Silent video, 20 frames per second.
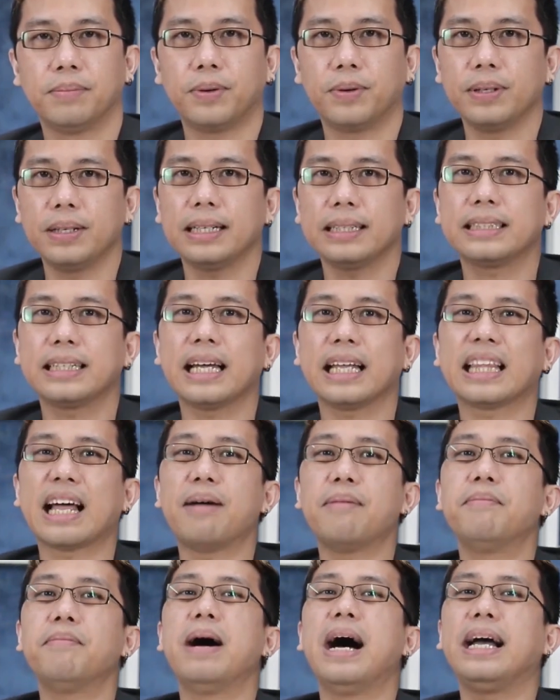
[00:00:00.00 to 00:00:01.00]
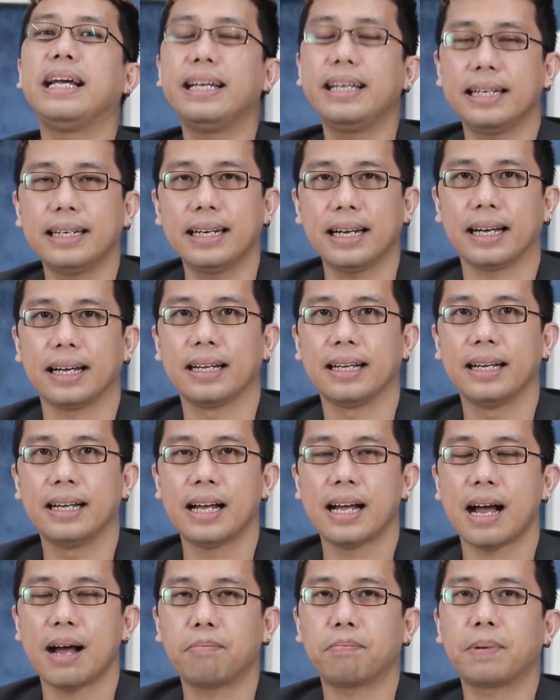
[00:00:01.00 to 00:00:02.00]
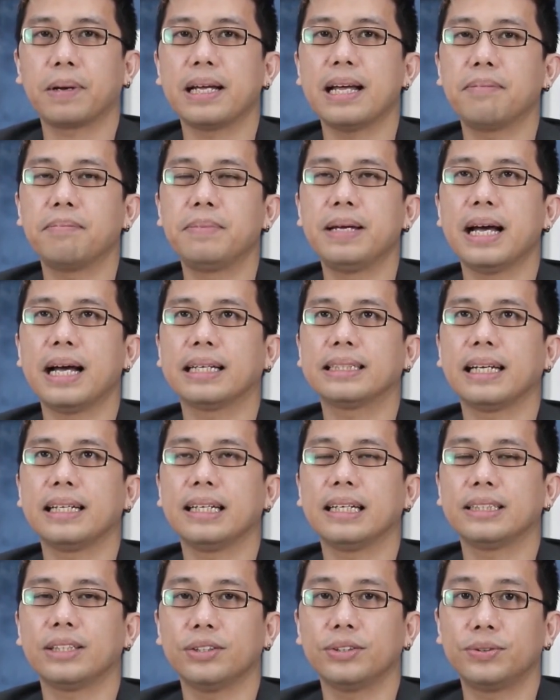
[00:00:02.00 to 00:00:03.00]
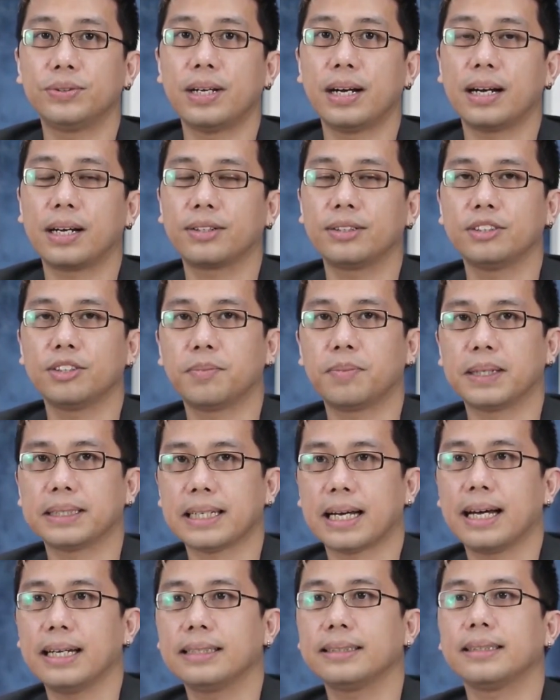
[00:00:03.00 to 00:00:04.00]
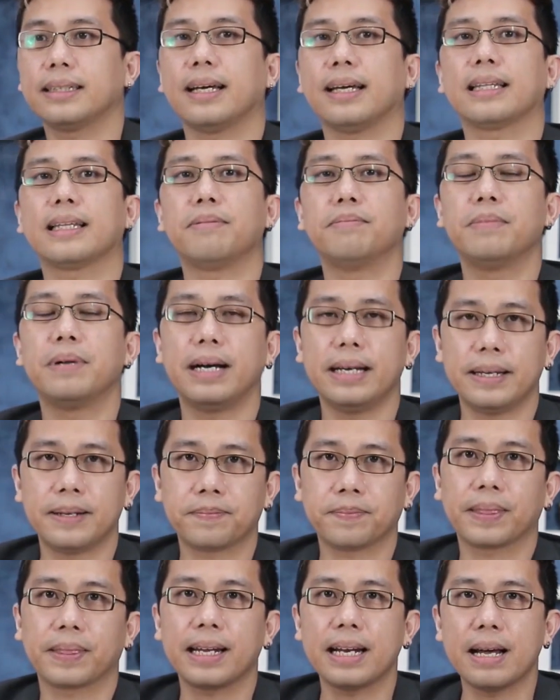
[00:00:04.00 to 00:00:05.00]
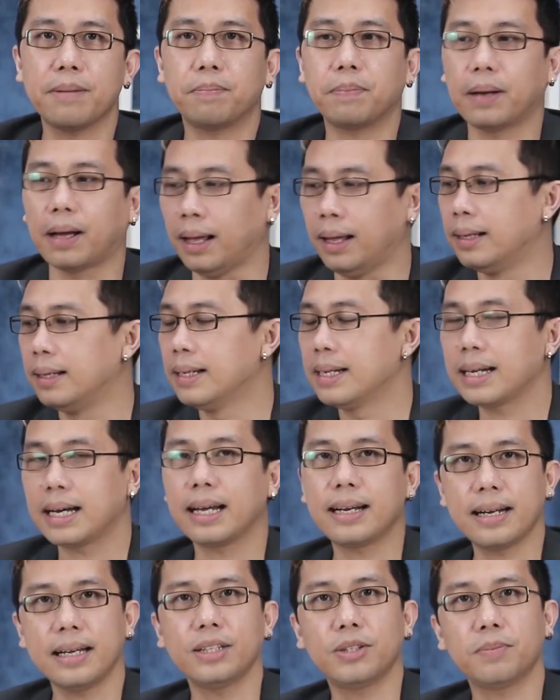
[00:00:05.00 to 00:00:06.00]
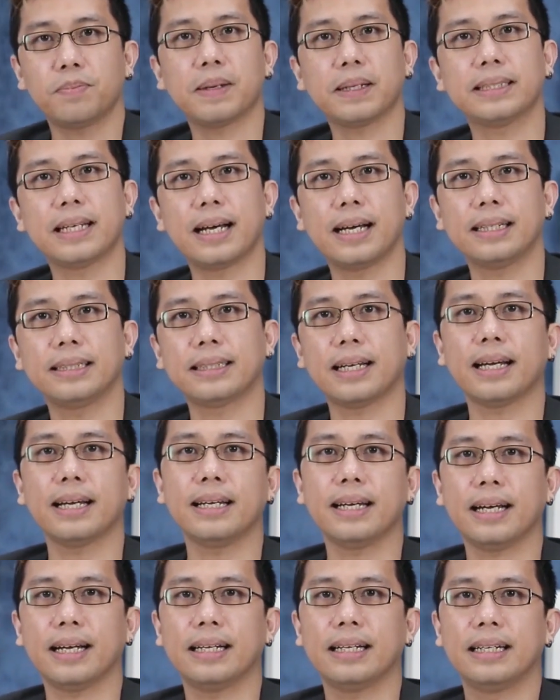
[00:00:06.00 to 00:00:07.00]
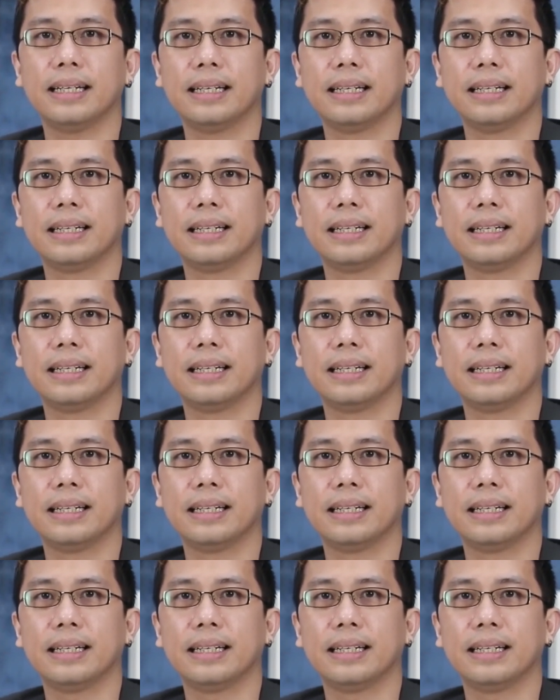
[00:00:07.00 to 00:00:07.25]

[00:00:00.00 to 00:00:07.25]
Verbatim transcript: Pokoknya saya tambahin lah apa yang biasanya saya sudah lakuin sama pasangan, saya tambahin. Kenapa? Karena itu pasangan saya.